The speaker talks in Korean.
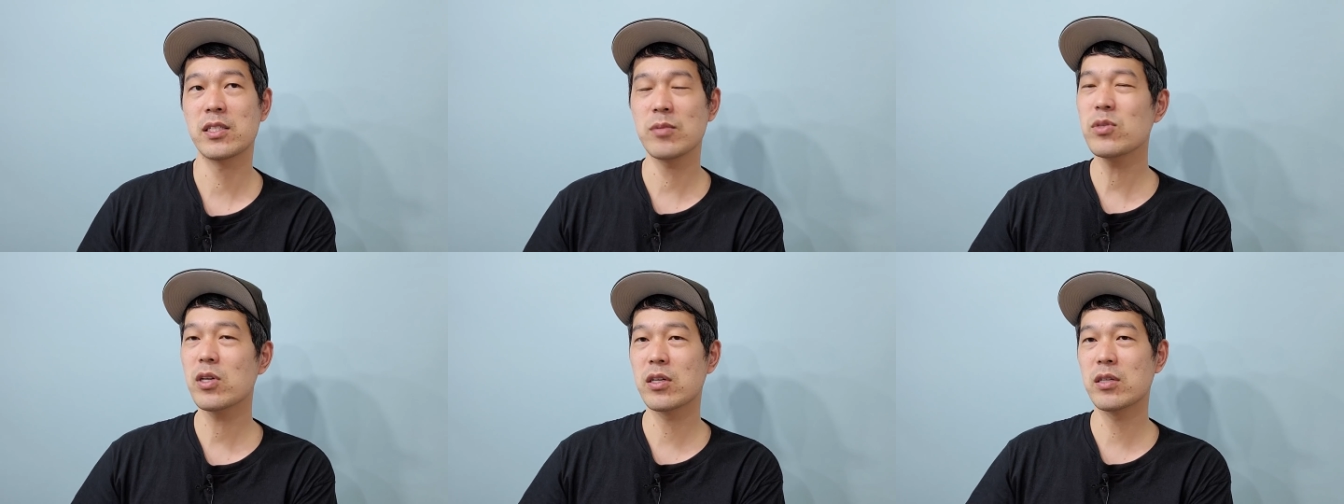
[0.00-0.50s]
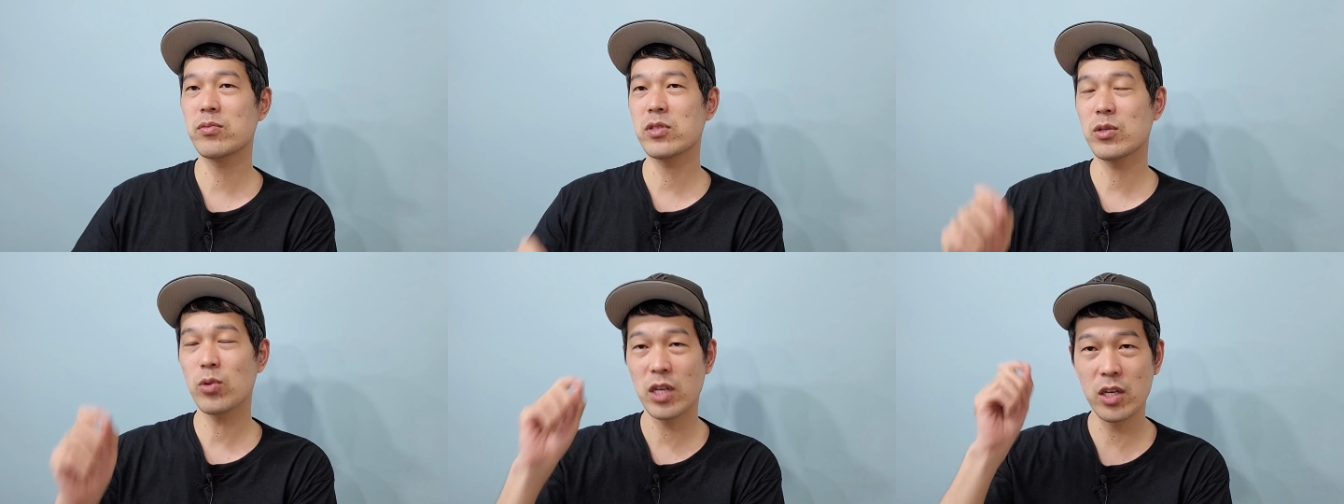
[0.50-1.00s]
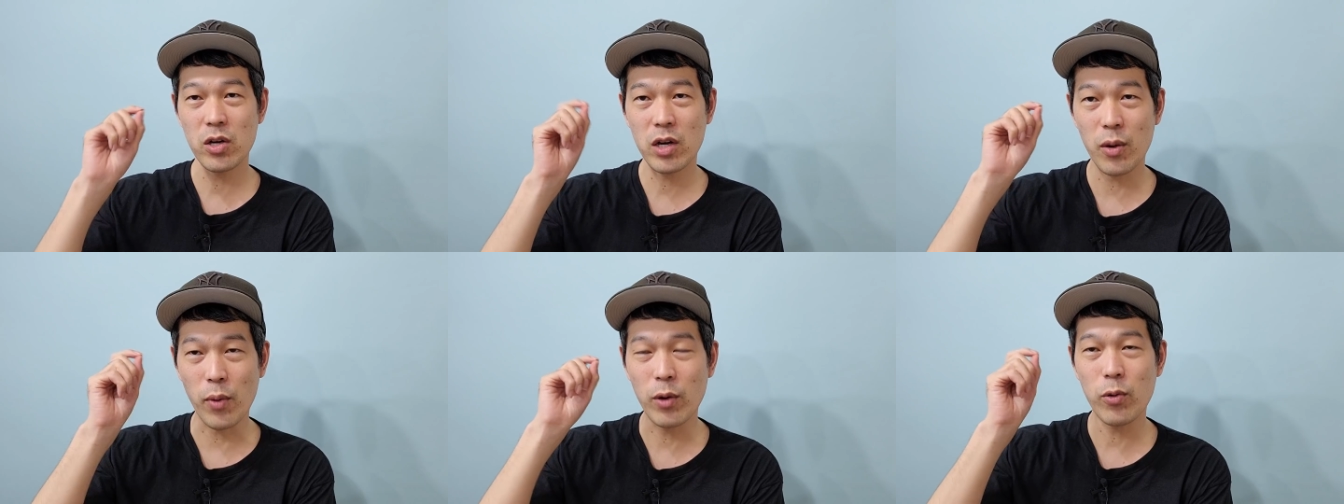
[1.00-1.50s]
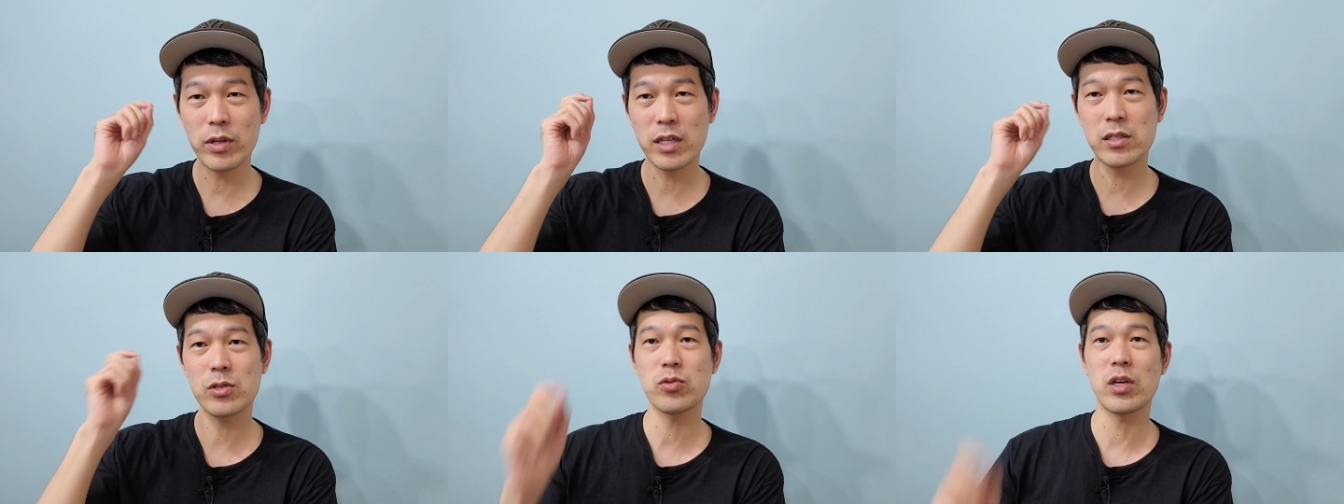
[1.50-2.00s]
심지어 그분이 또 기억에
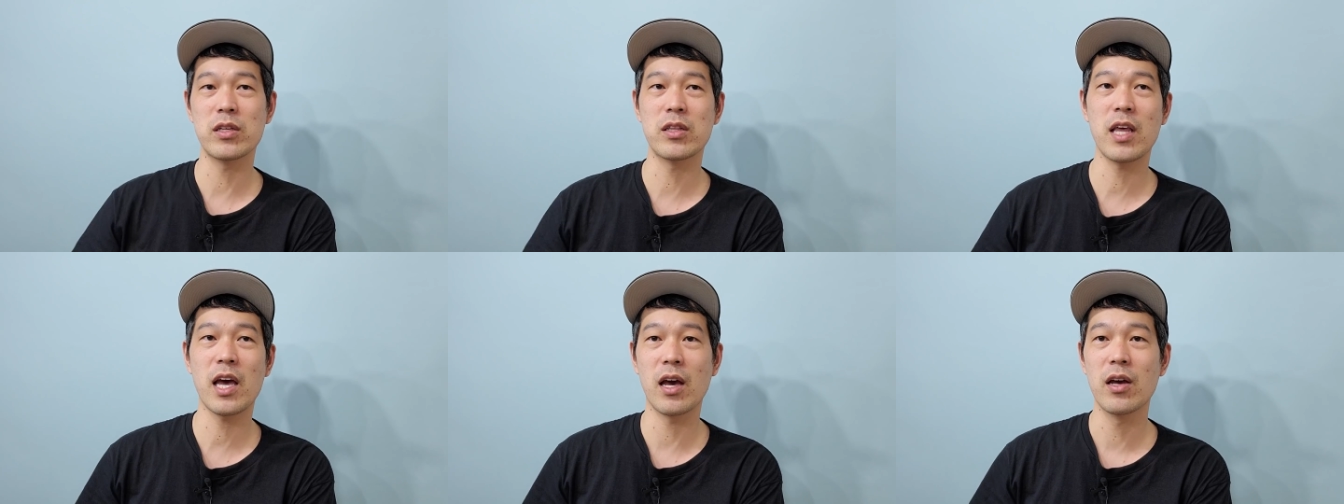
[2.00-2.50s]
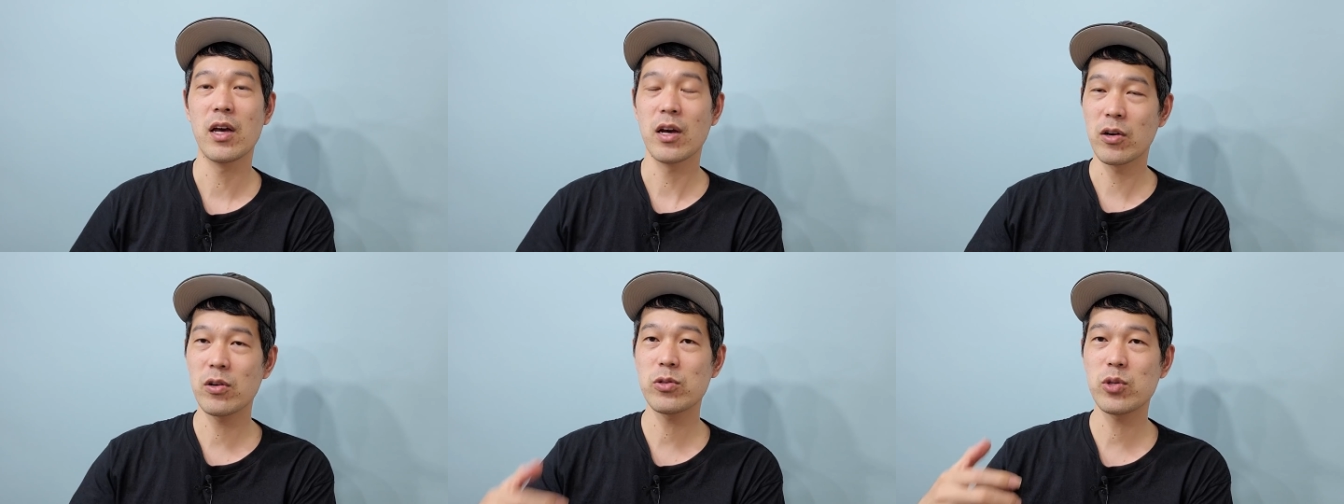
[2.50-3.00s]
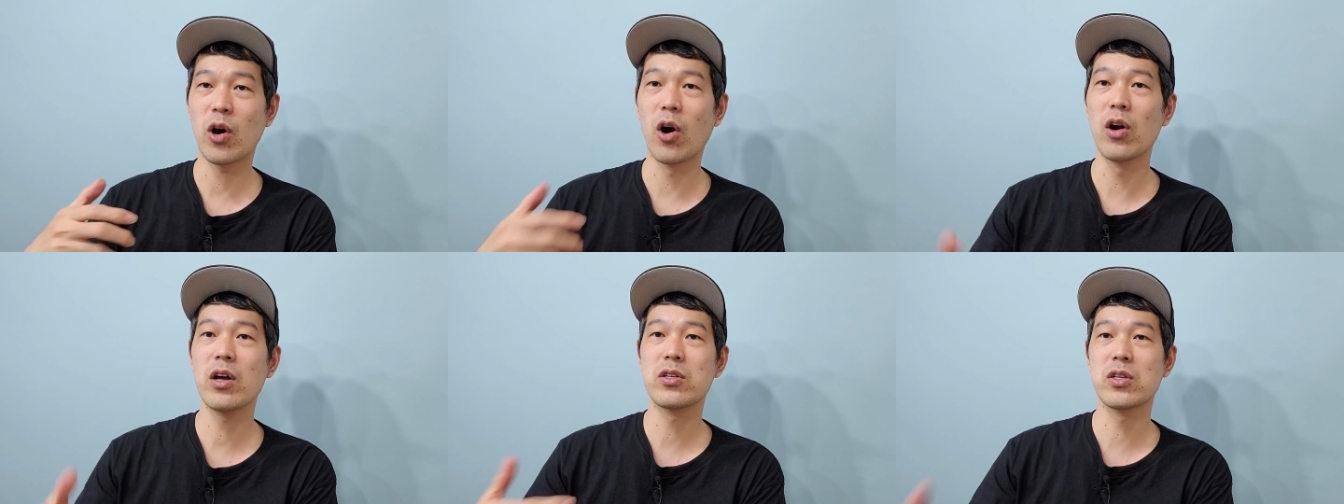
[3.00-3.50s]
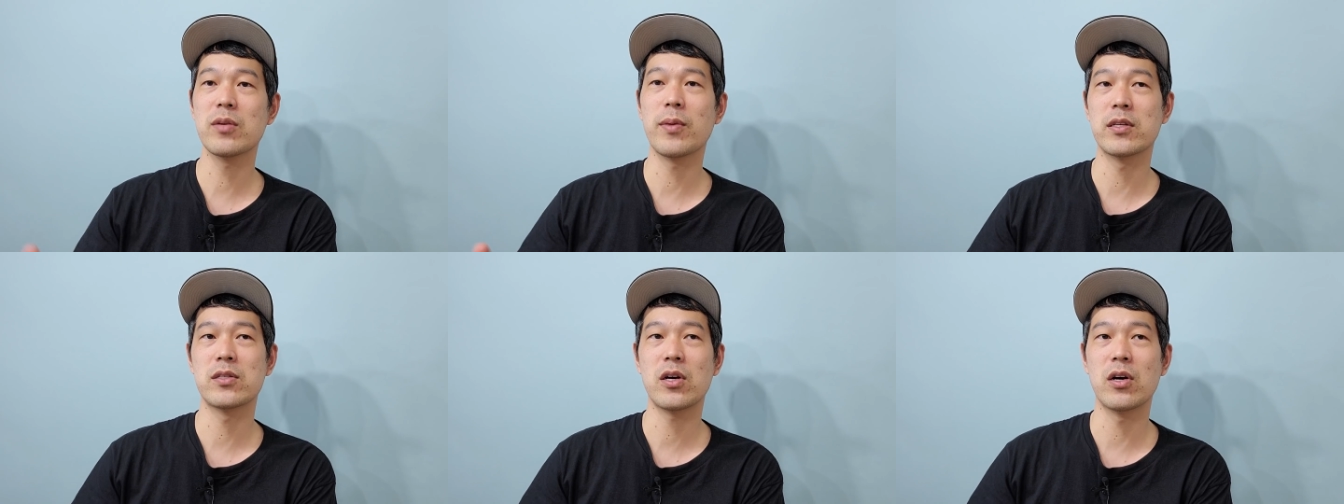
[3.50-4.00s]
왜곡됐을 수도 있는데 그런 걸 좀 걸러
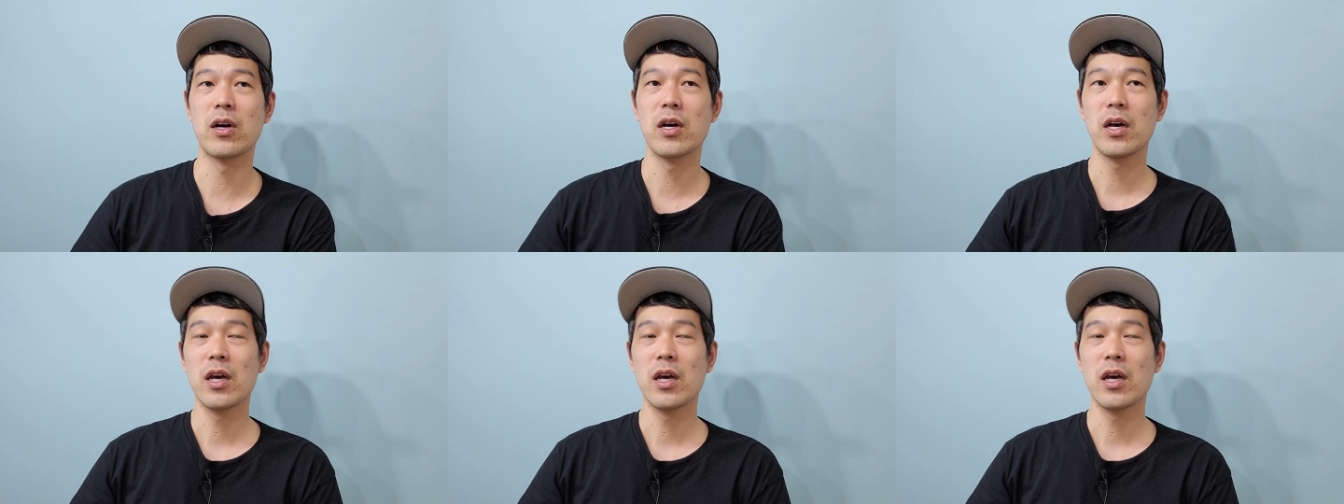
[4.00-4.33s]
들으면서